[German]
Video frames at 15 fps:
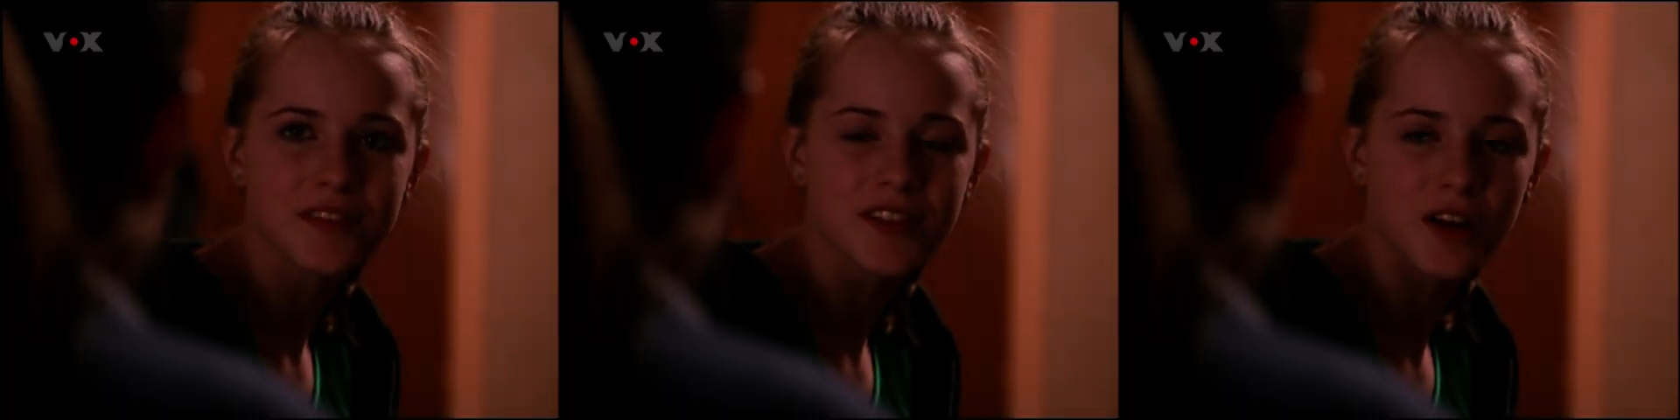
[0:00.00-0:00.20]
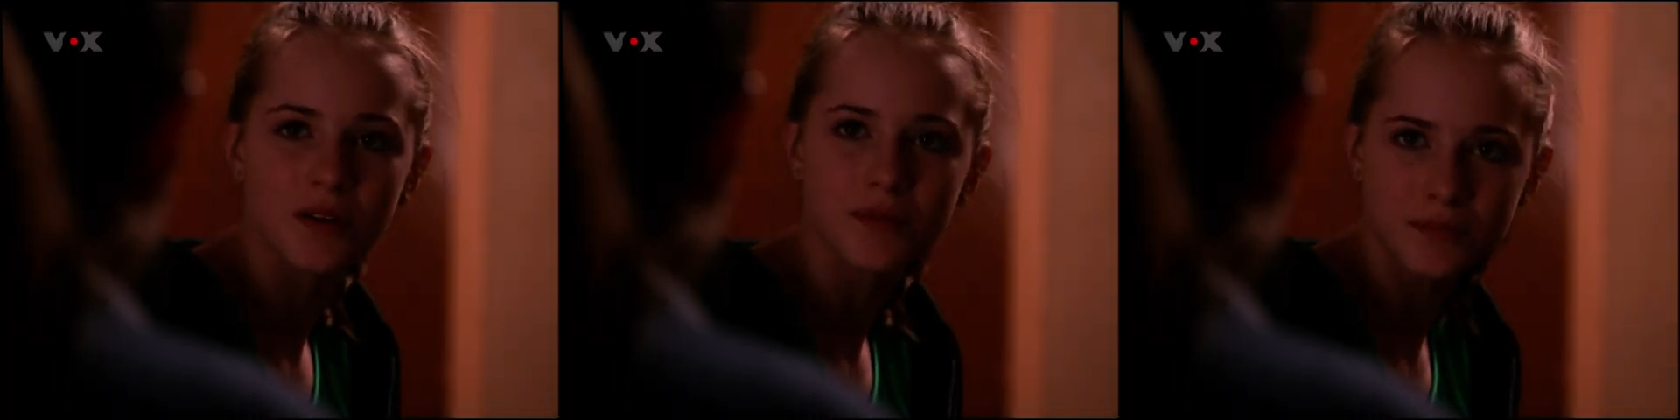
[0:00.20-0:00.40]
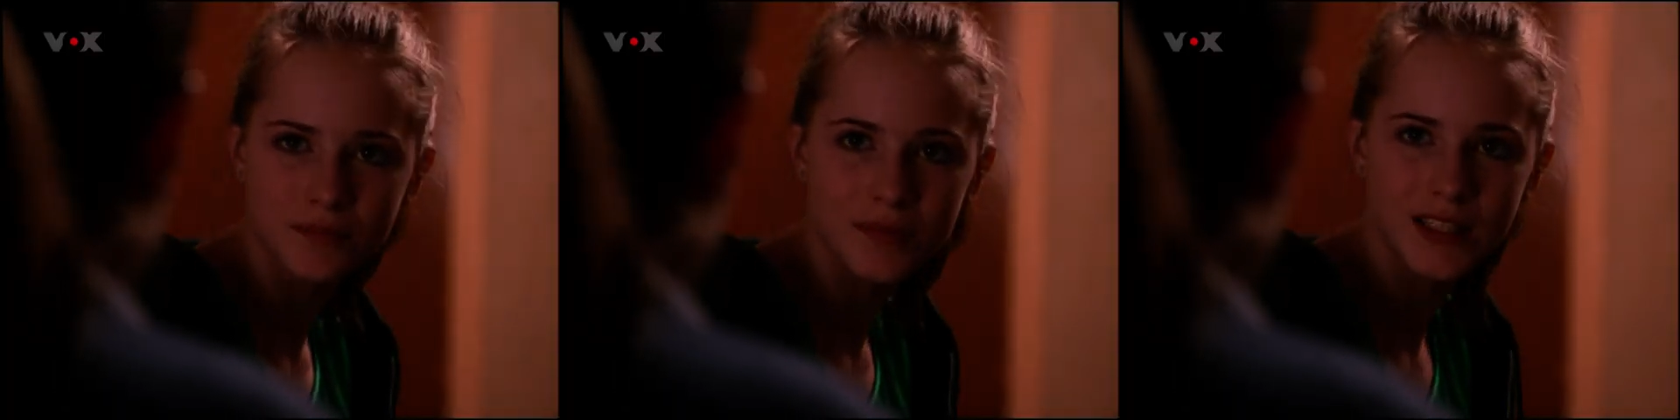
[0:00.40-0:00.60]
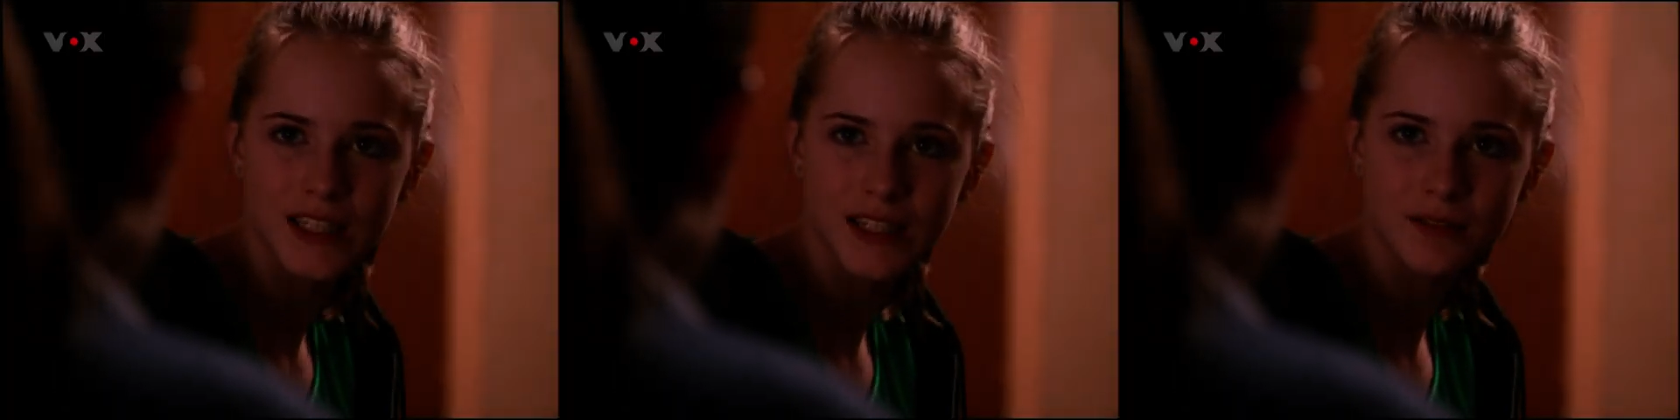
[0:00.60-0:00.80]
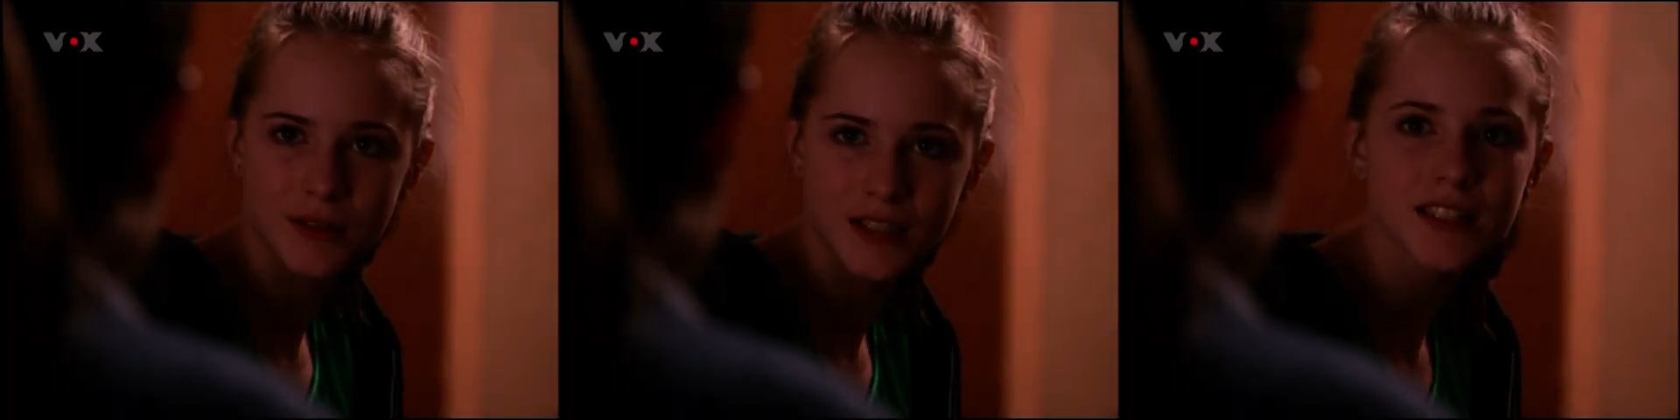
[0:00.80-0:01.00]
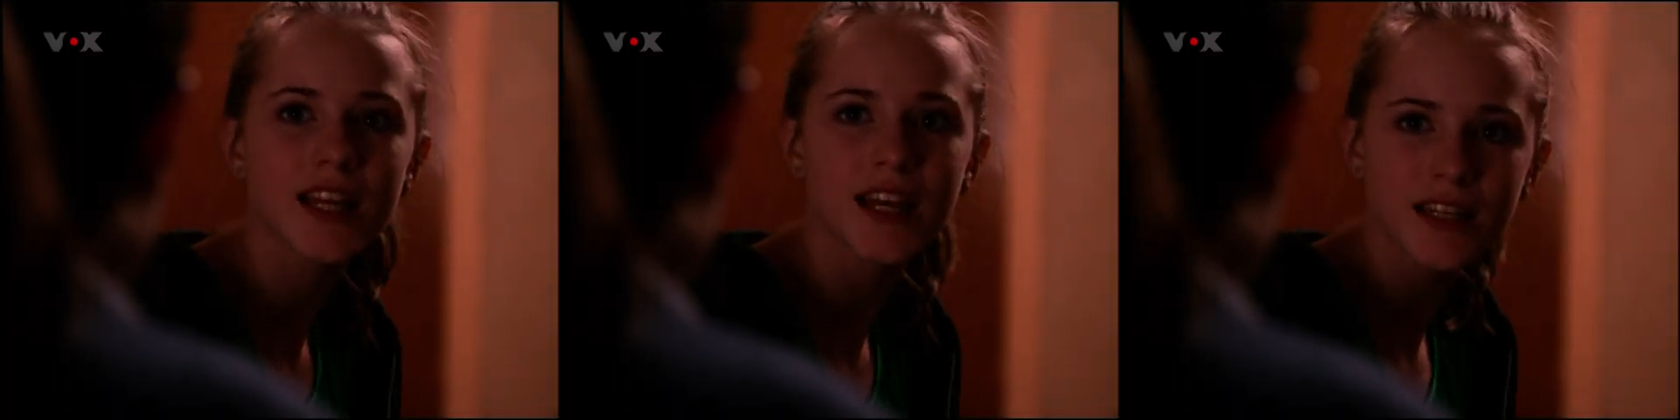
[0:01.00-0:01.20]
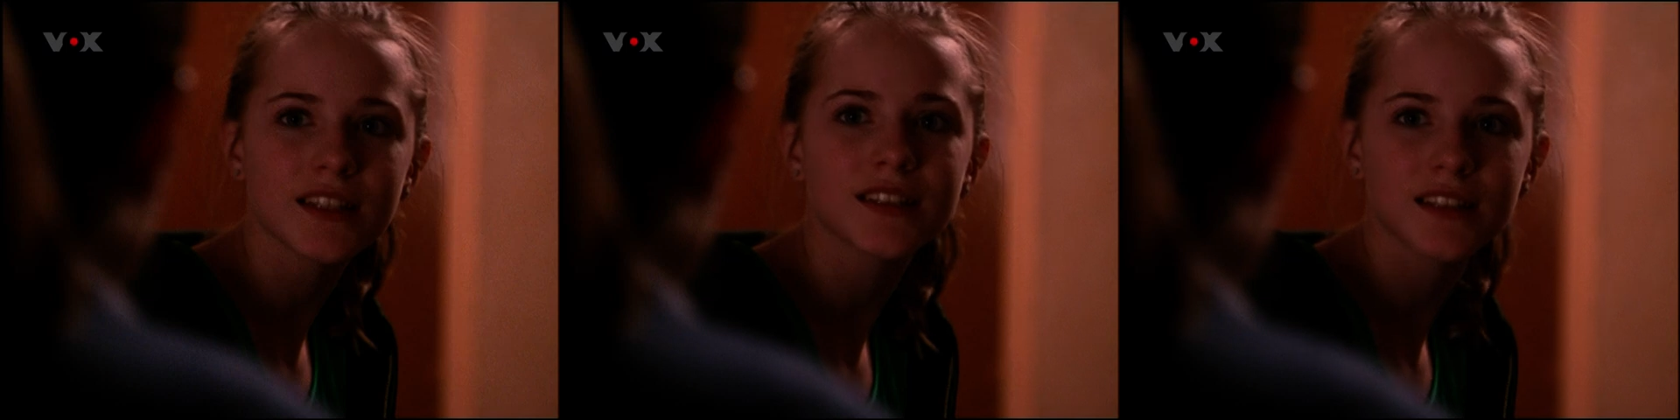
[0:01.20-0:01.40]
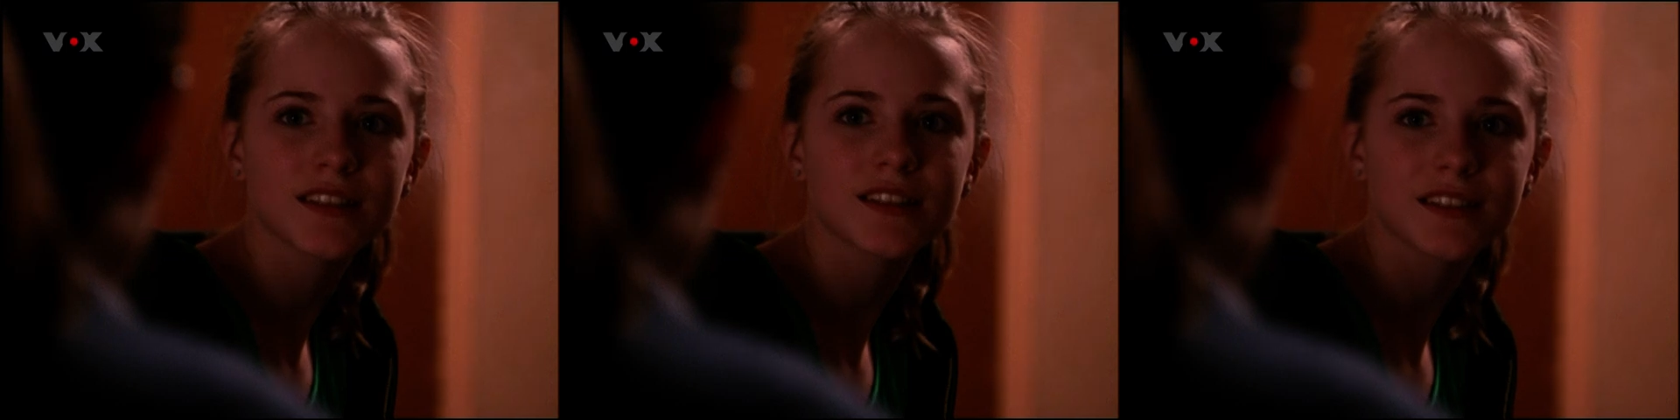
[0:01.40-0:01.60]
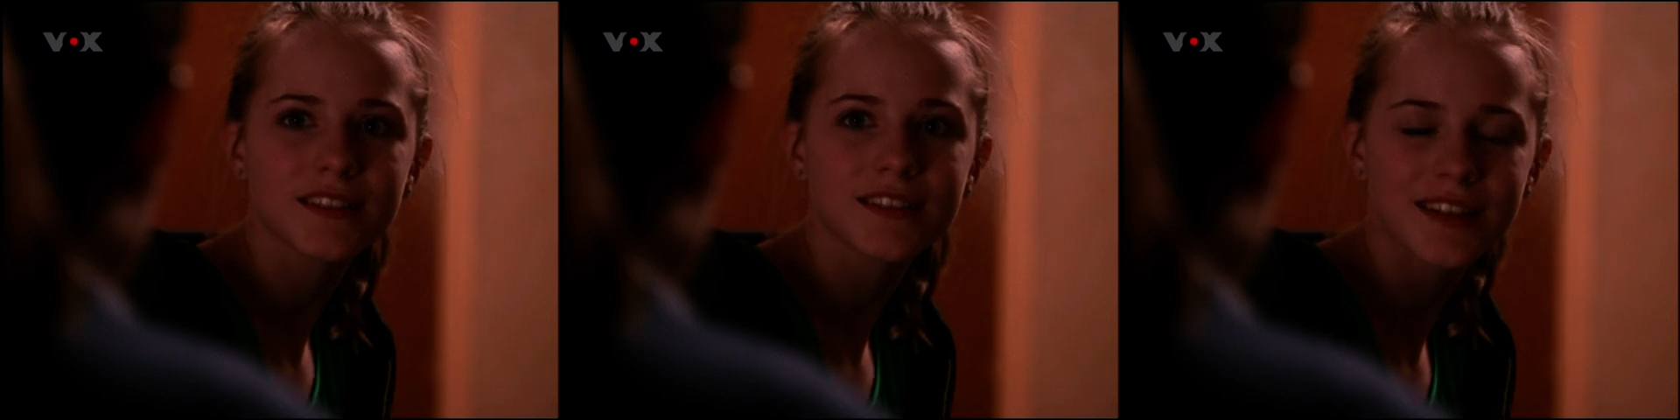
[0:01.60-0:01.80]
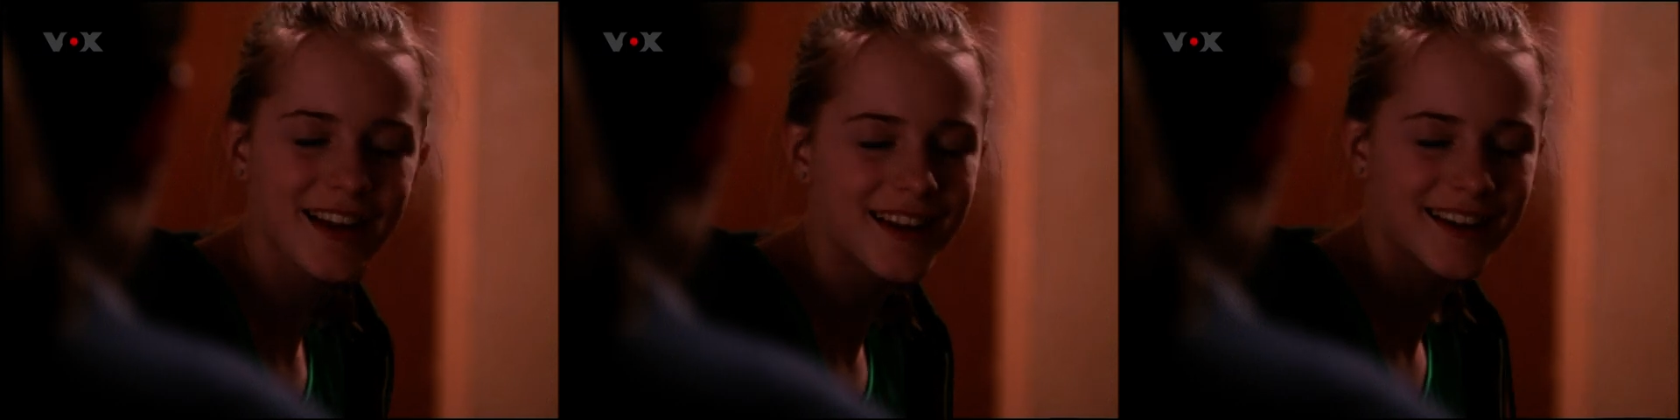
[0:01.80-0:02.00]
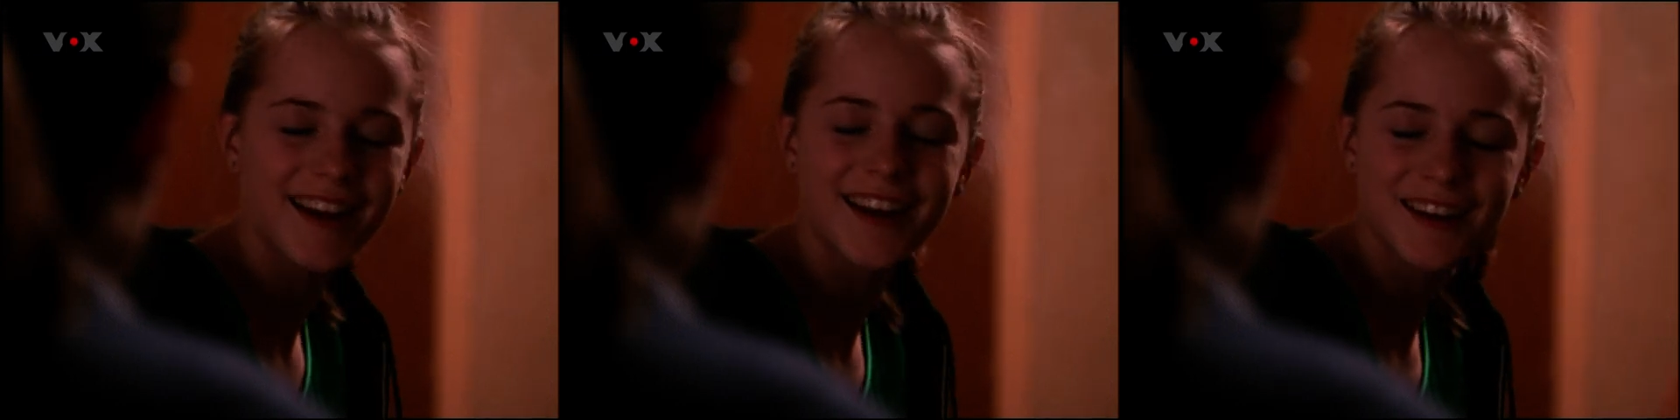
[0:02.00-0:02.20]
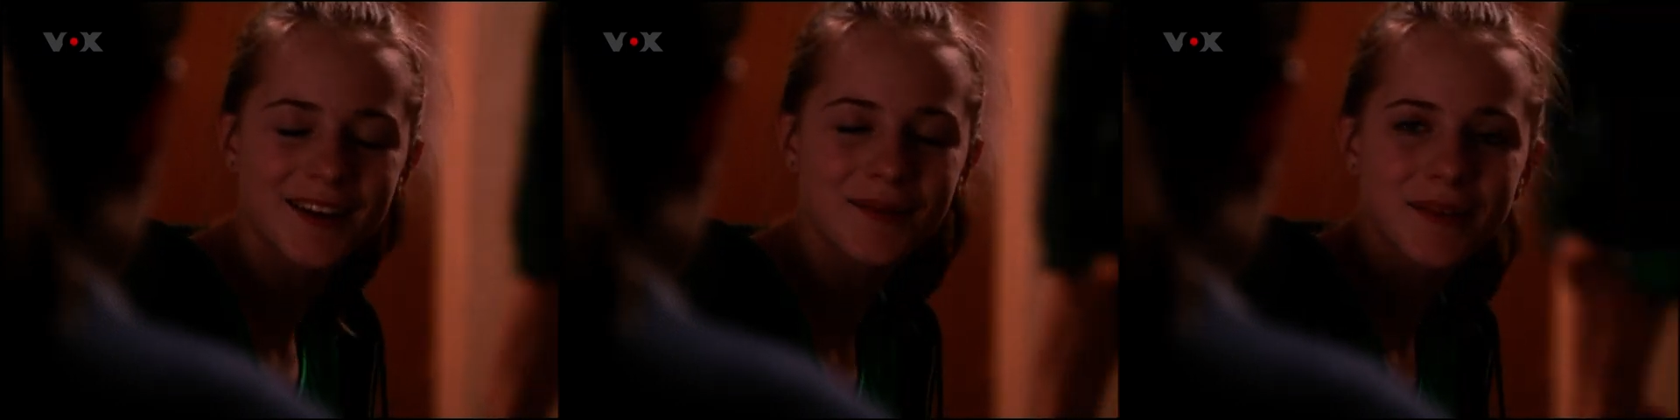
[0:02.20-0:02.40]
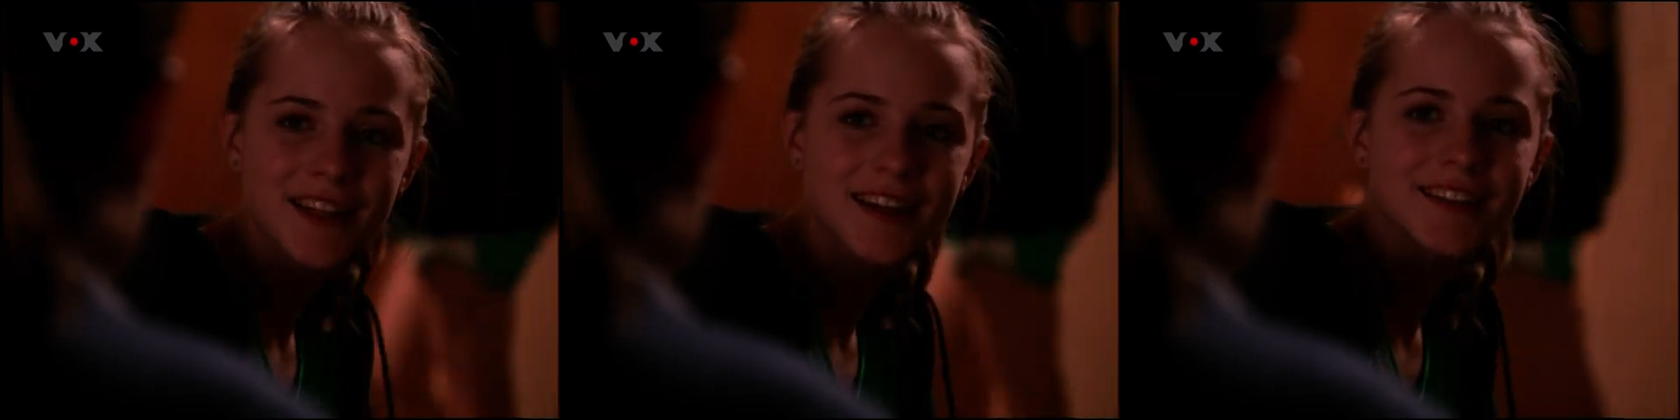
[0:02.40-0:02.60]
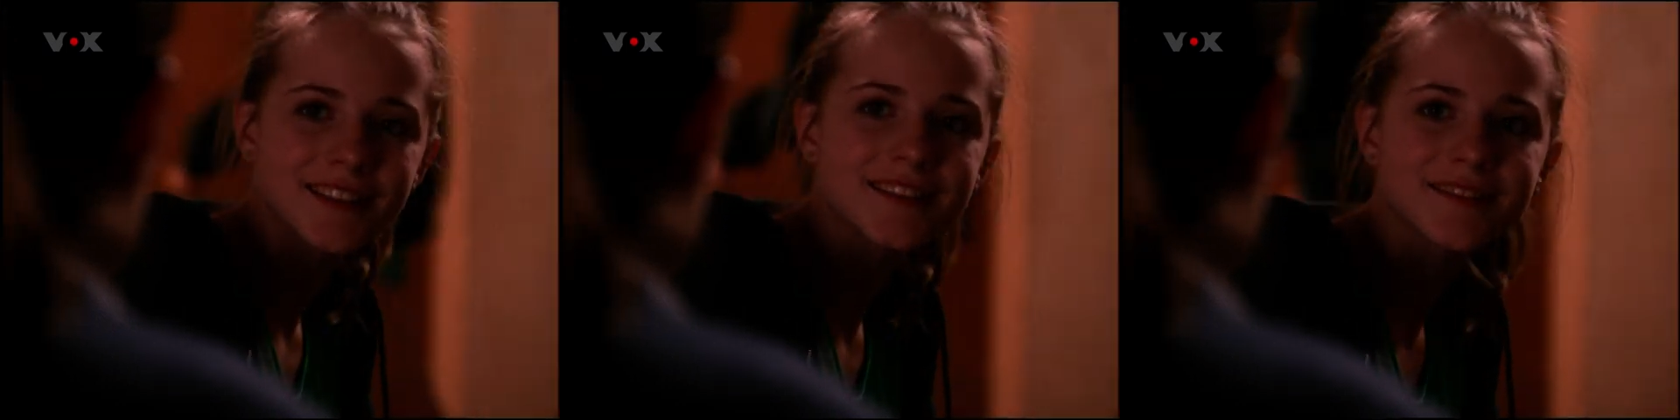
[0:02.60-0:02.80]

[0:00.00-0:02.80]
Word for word: also Montag und Mittwoch? Klar, ich komme auch.